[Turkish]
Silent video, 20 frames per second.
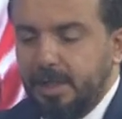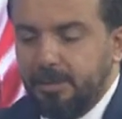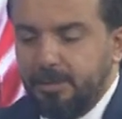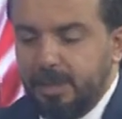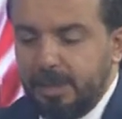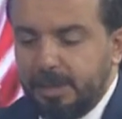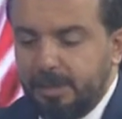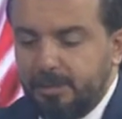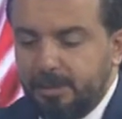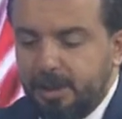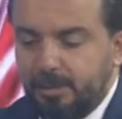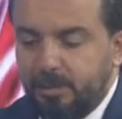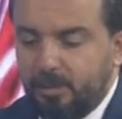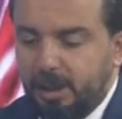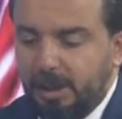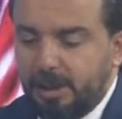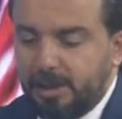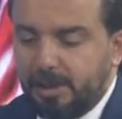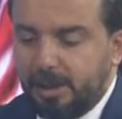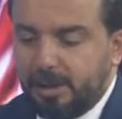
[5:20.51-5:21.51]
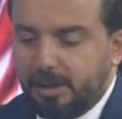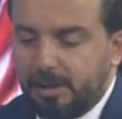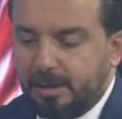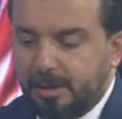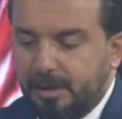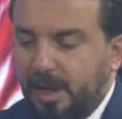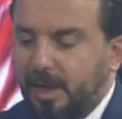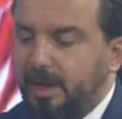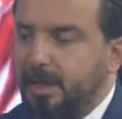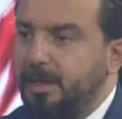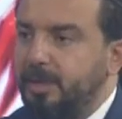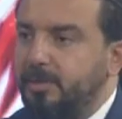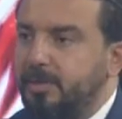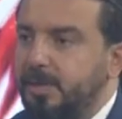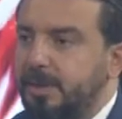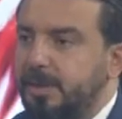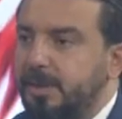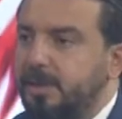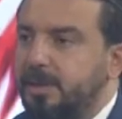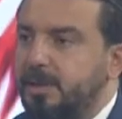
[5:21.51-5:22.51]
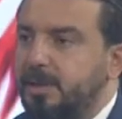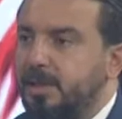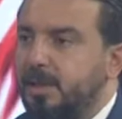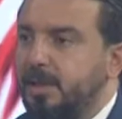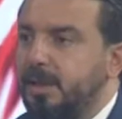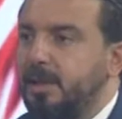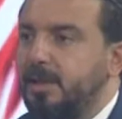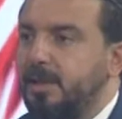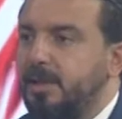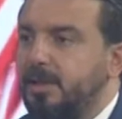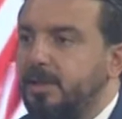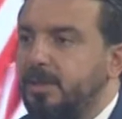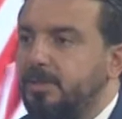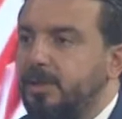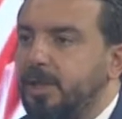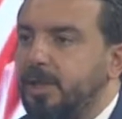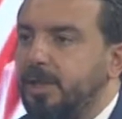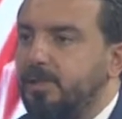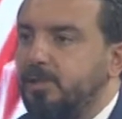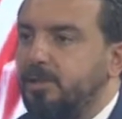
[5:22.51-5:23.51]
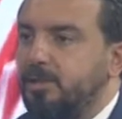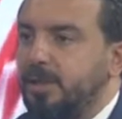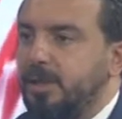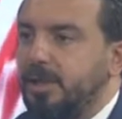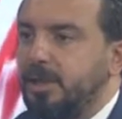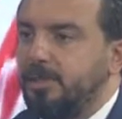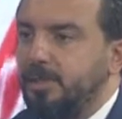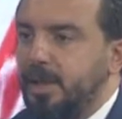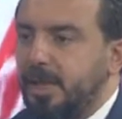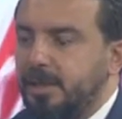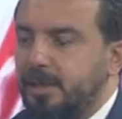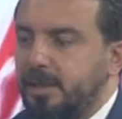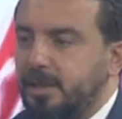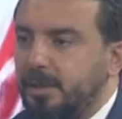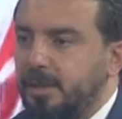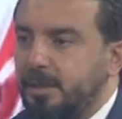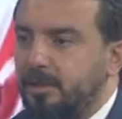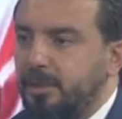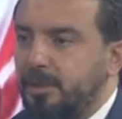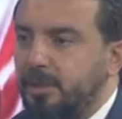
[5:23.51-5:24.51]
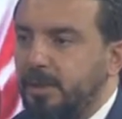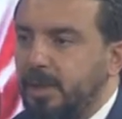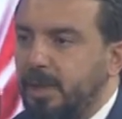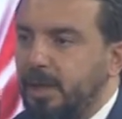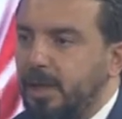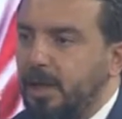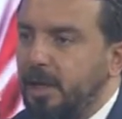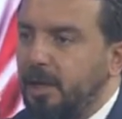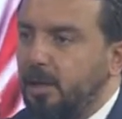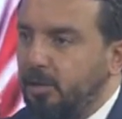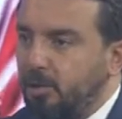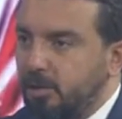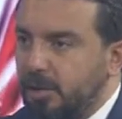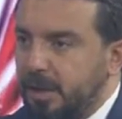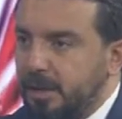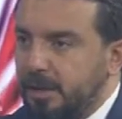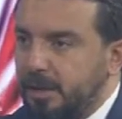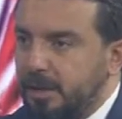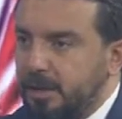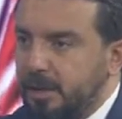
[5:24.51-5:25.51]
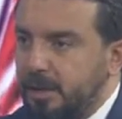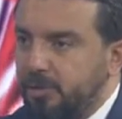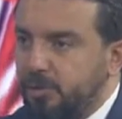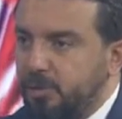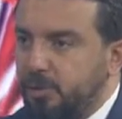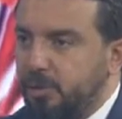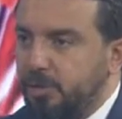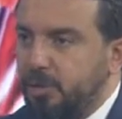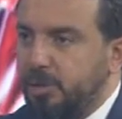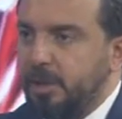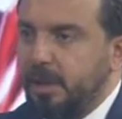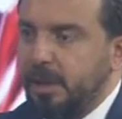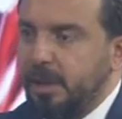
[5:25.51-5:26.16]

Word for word: Bizim de müracaat tarihimiz işte Hı. biraz önce de bahsettiğim gibi 16 Temmuz.